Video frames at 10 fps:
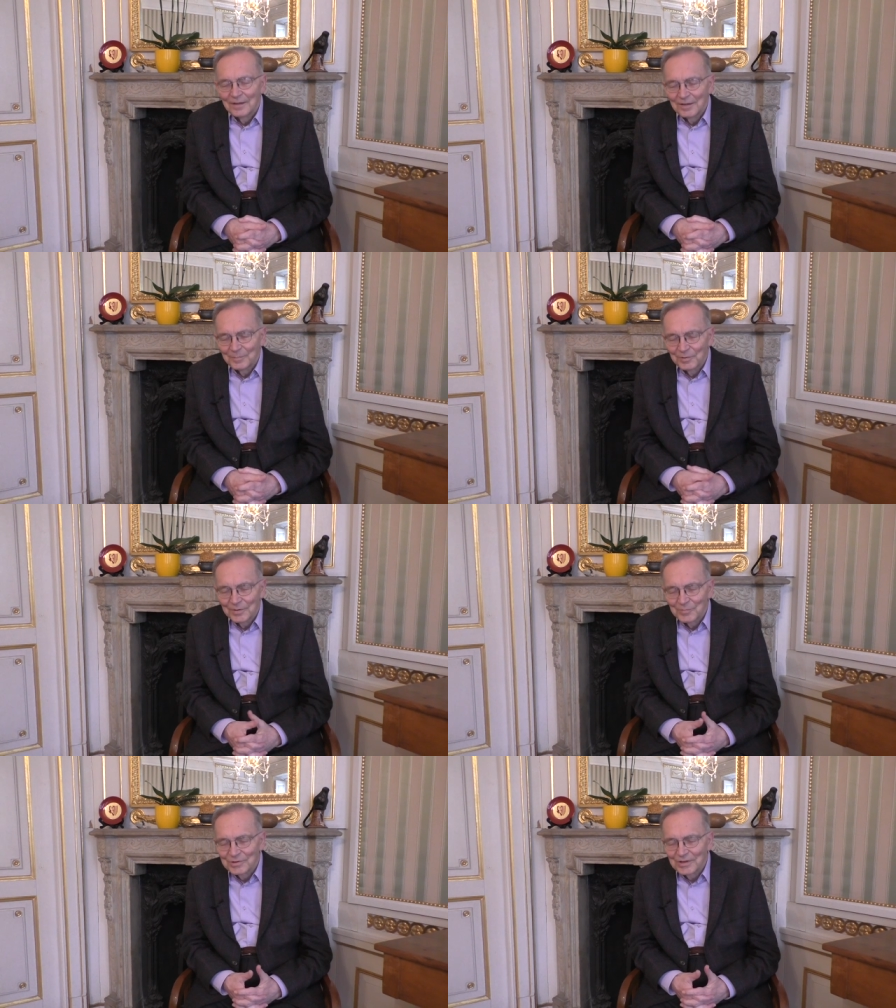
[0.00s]
E,
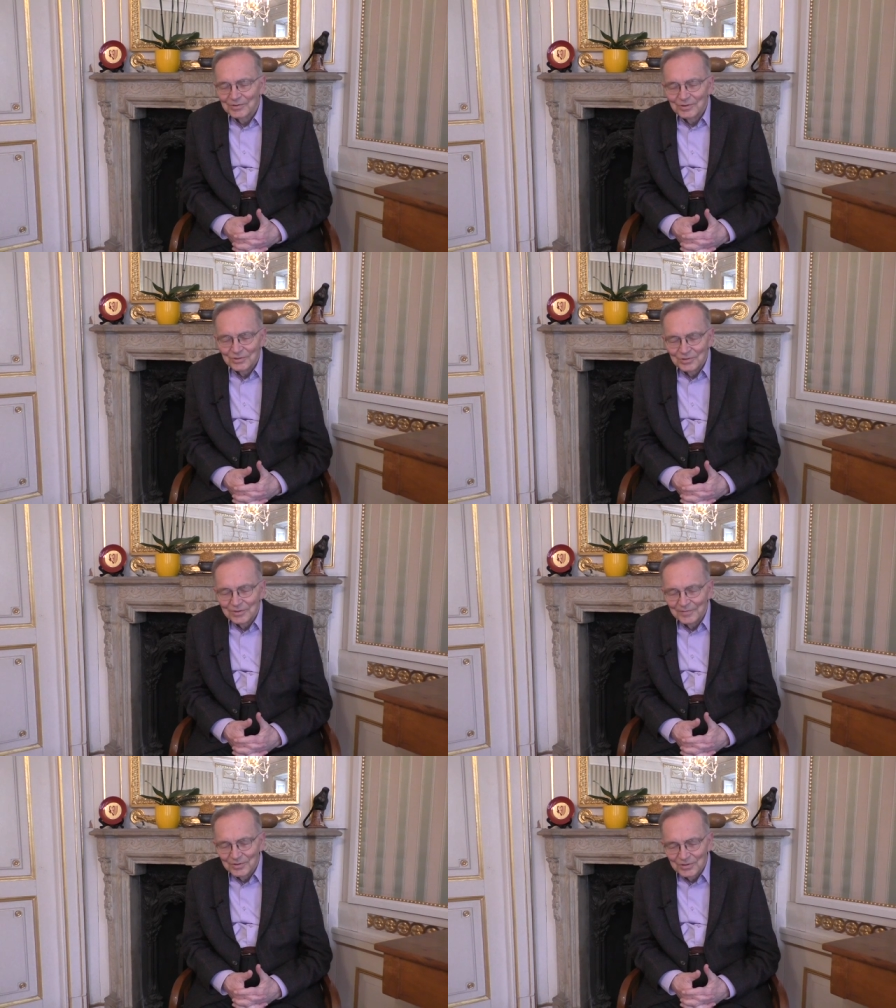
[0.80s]
potem
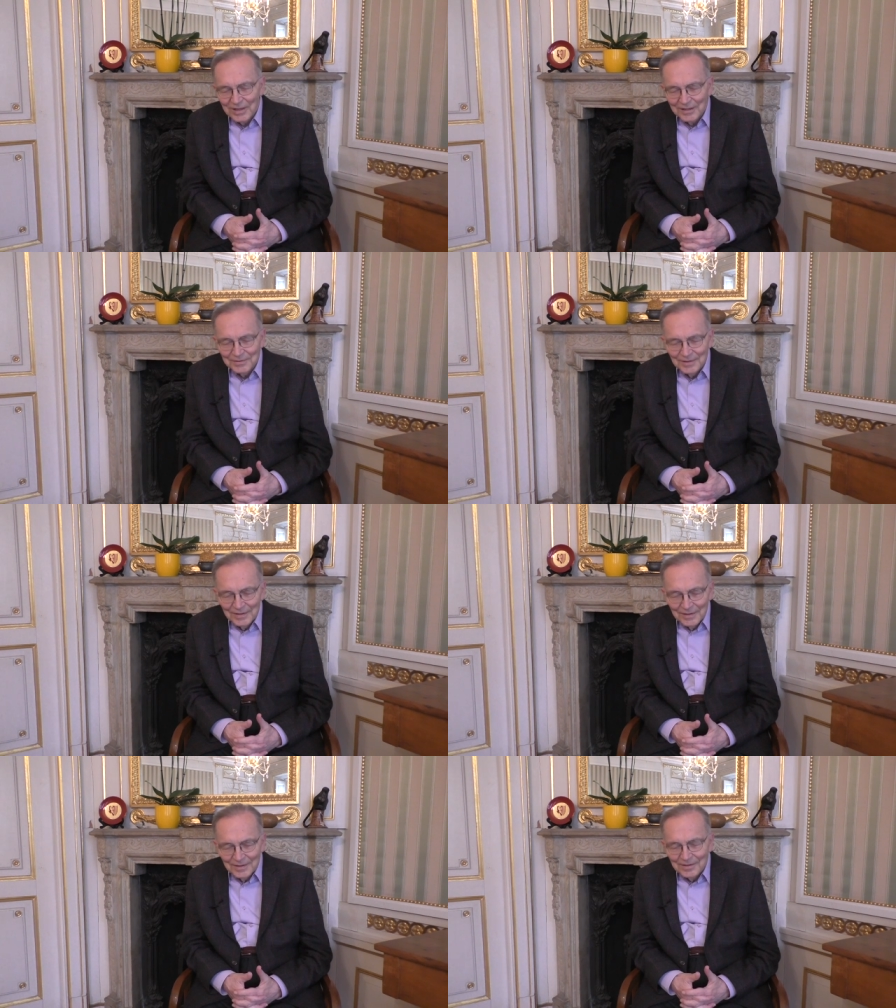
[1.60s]
49 lat
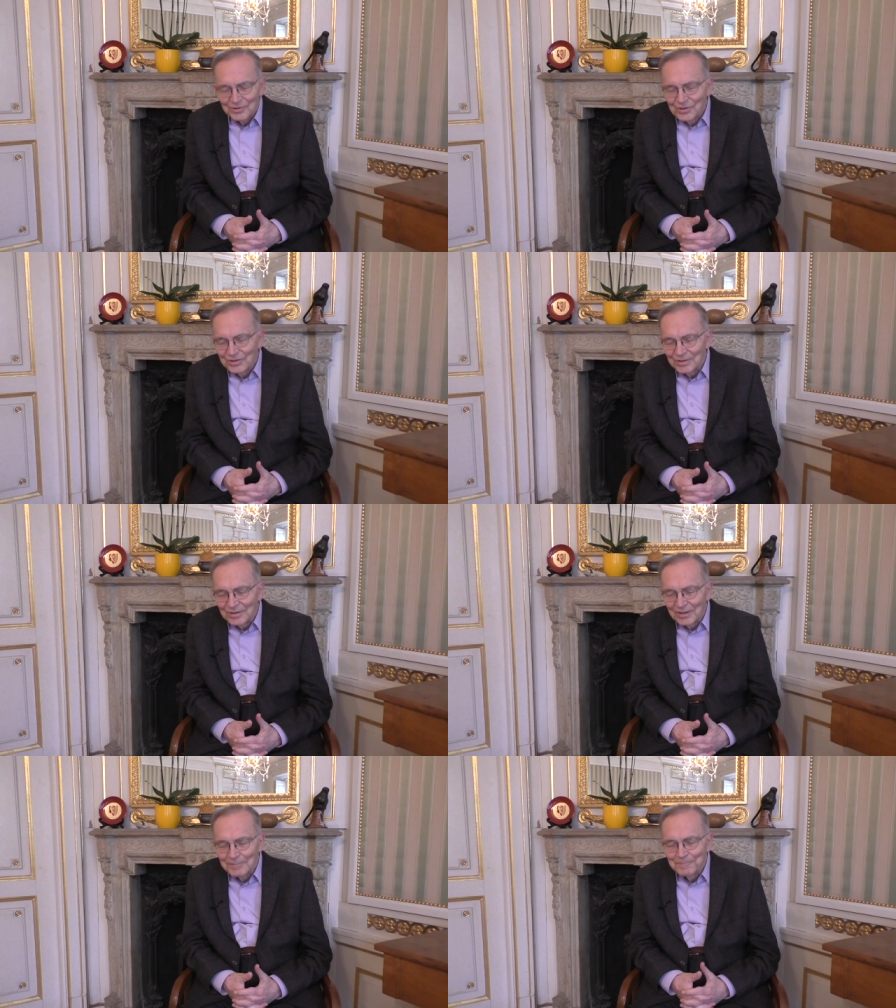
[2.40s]
e,
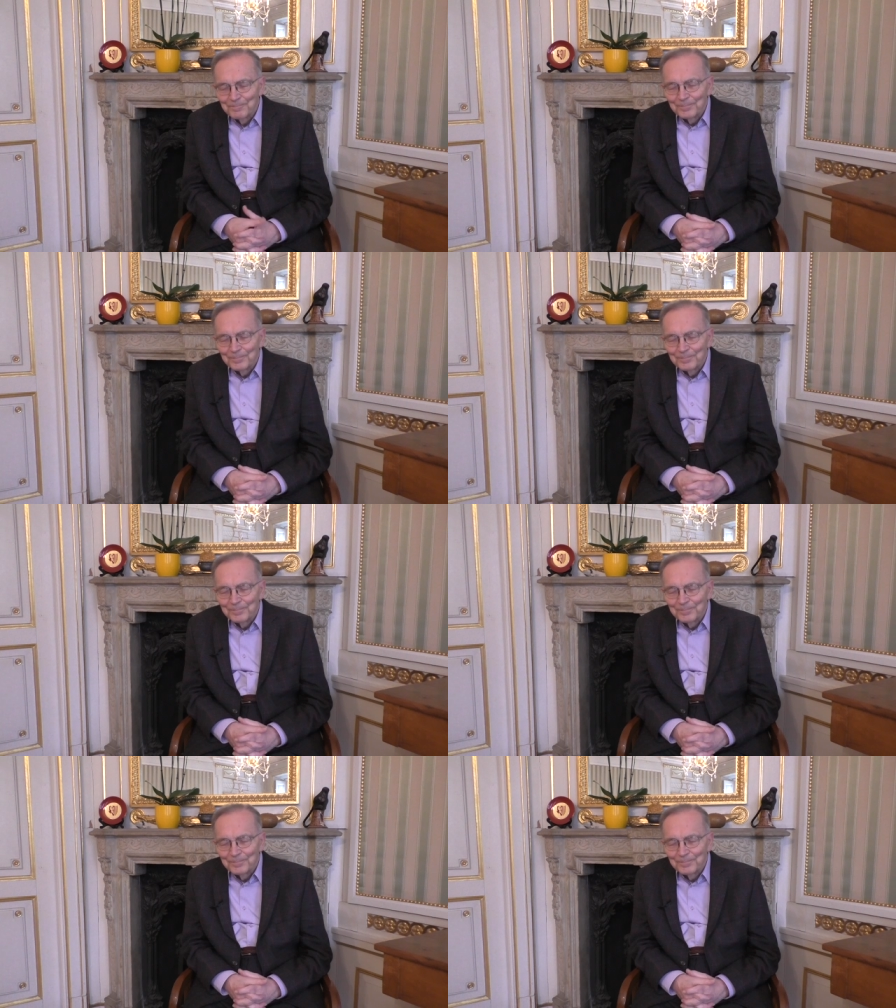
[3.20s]
czynnie